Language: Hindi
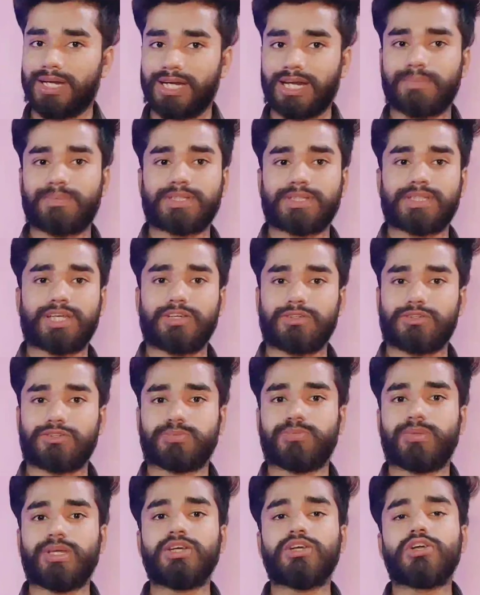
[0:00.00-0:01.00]
लेना पड़ता है
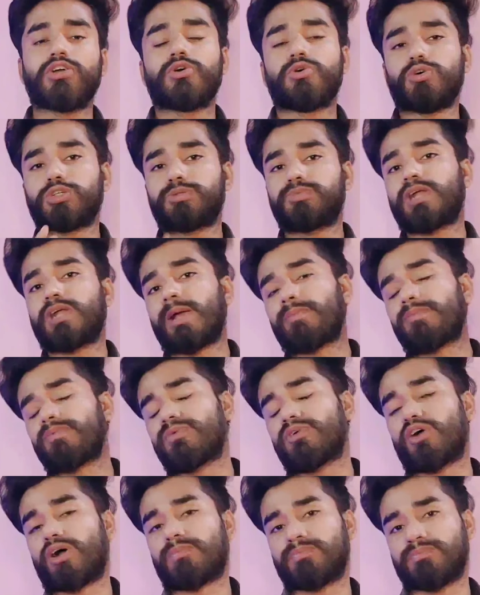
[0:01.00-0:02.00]
यूट्यूब में उस प्राइम
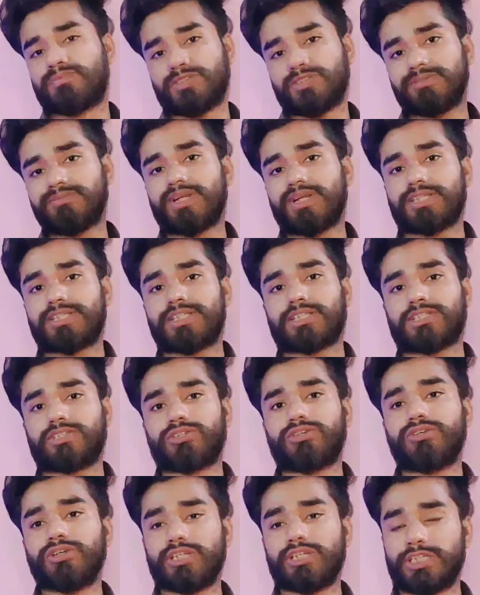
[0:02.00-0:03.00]
को आप फ्री में ले सकते
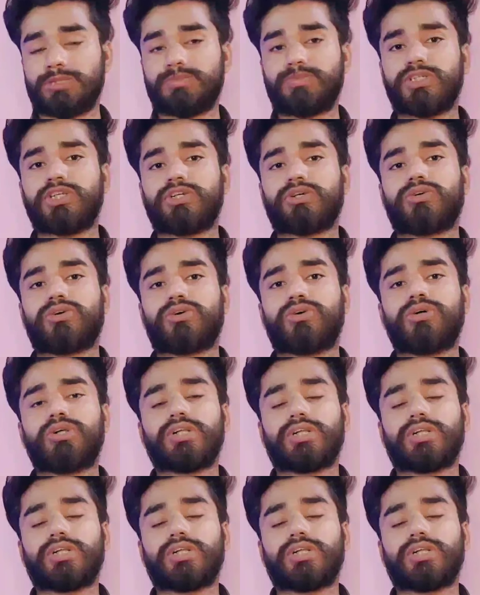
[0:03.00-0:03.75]
हो इस वीडियो को